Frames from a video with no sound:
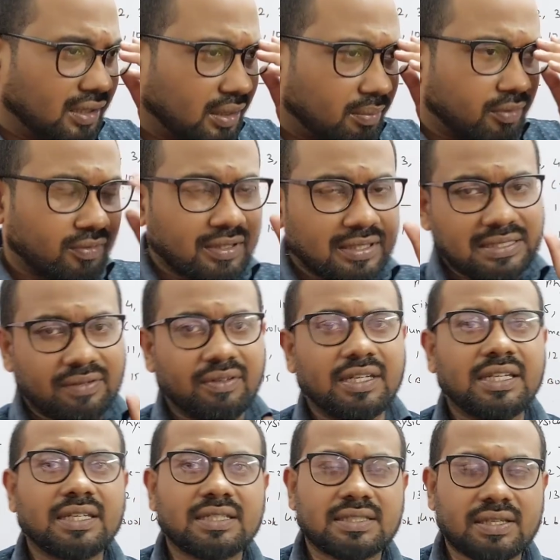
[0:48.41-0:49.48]
நம்ம வந்து
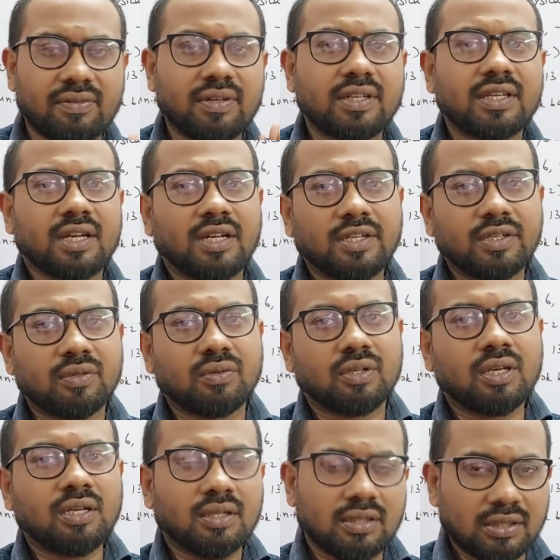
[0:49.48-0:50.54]
செவன்ட்டிக்கு செவன்ட்டி
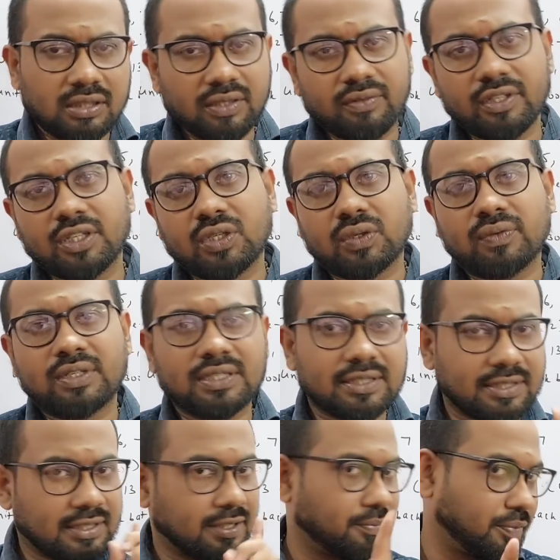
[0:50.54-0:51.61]
அடிக்கணும்னா இந்த வீடியோவை
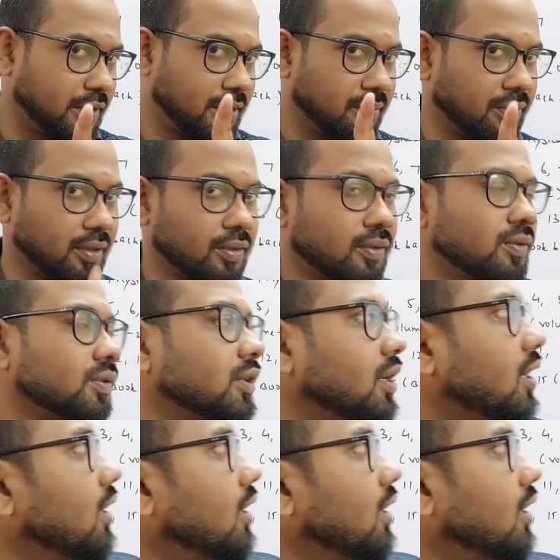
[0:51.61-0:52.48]
நீங்கள் ஸ்கிப் பண்ண பார்க்கணும்